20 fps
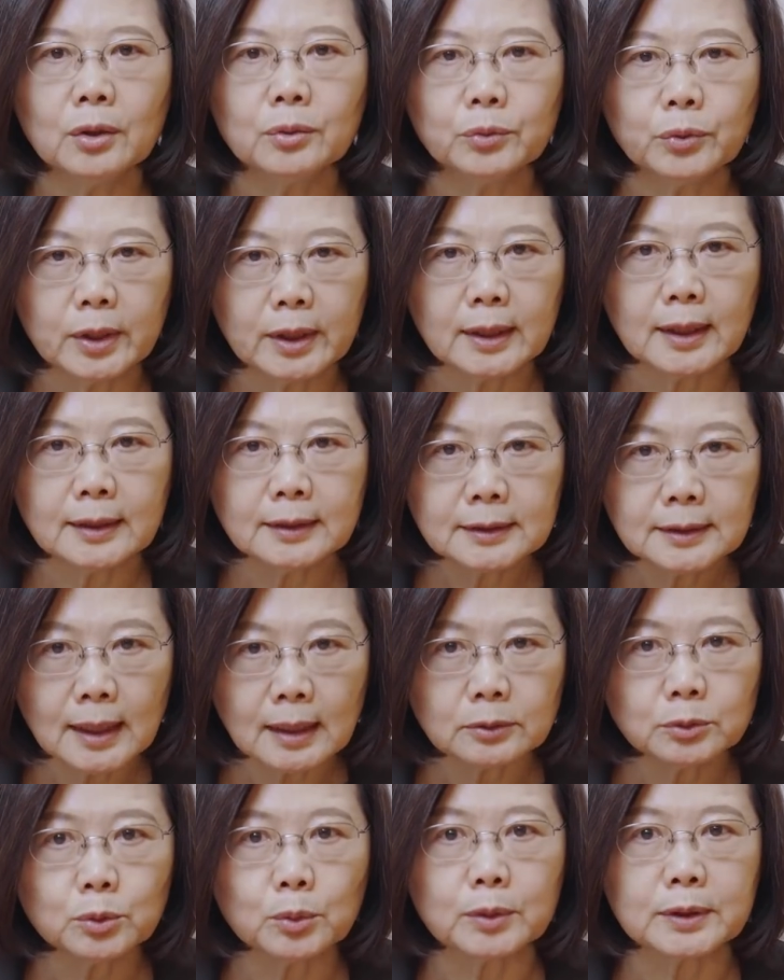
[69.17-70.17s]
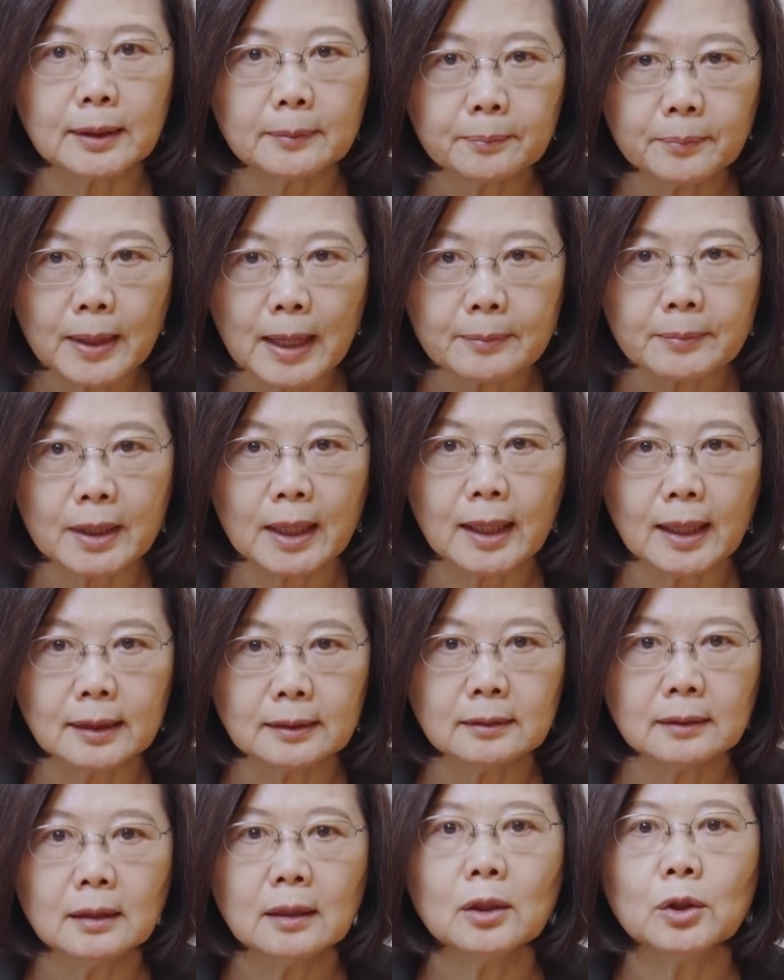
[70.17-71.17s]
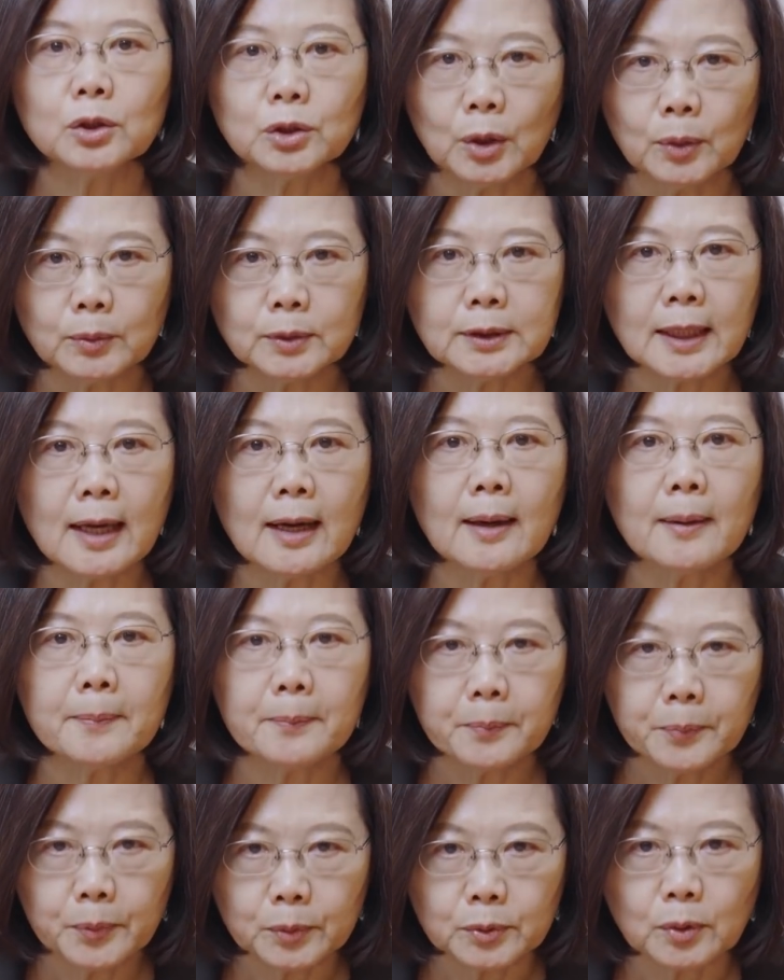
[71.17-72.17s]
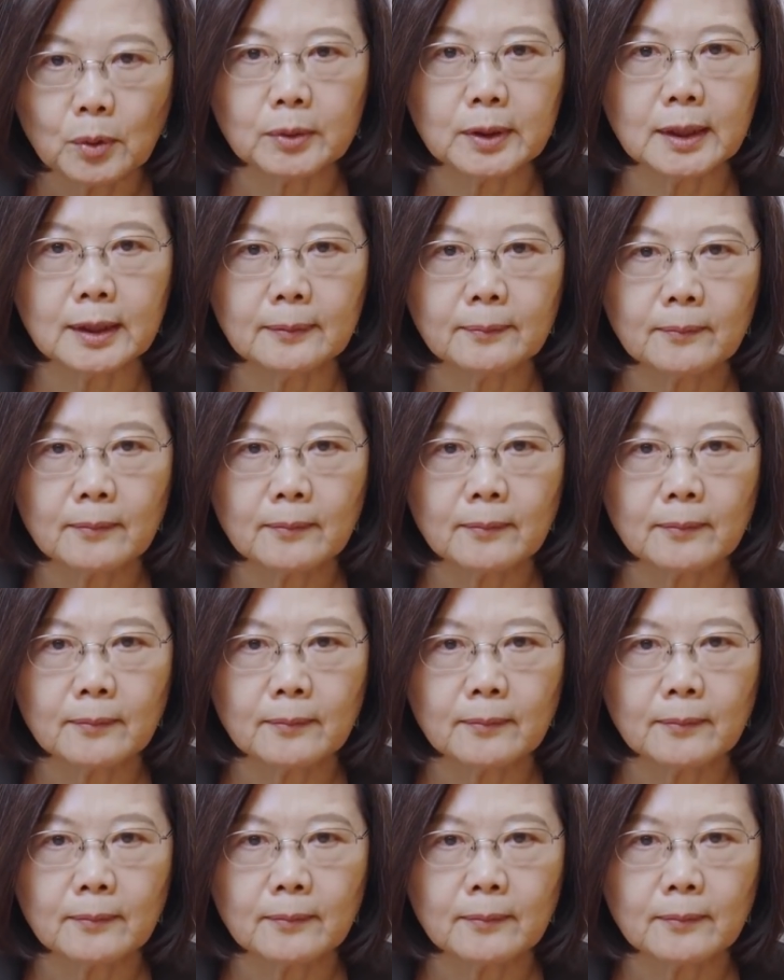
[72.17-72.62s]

对林昶佐的罢免案投下不同意。